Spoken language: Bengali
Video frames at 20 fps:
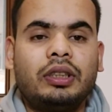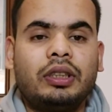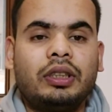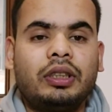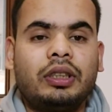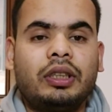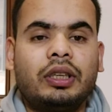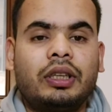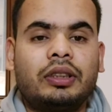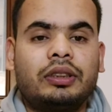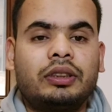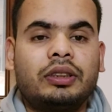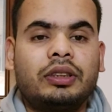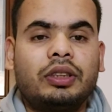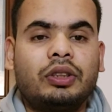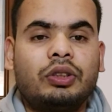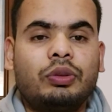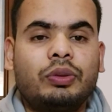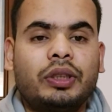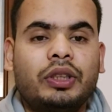অ্যান্ড আজকে
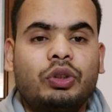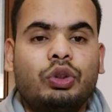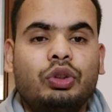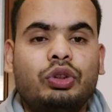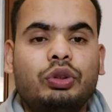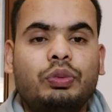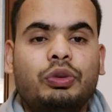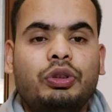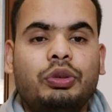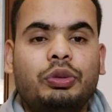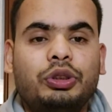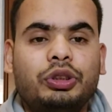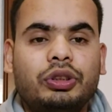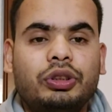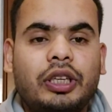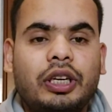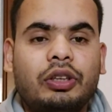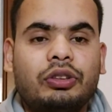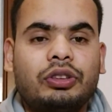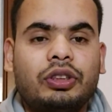খুব একটা গুরুত্বপূর্ণ বিষয়
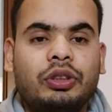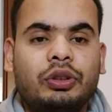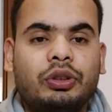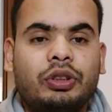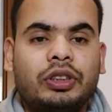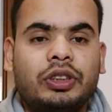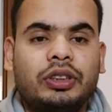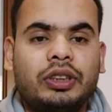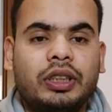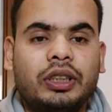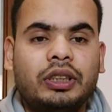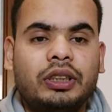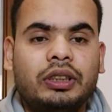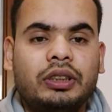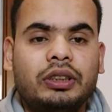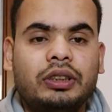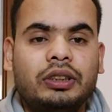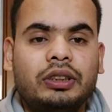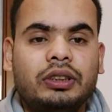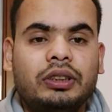নিয়ে আলোচনা করতে চাই
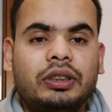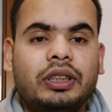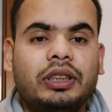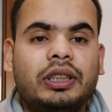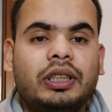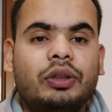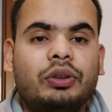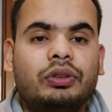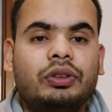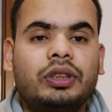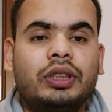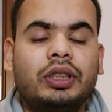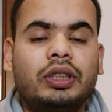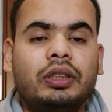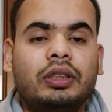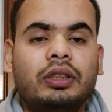সেইটা হচ্ছে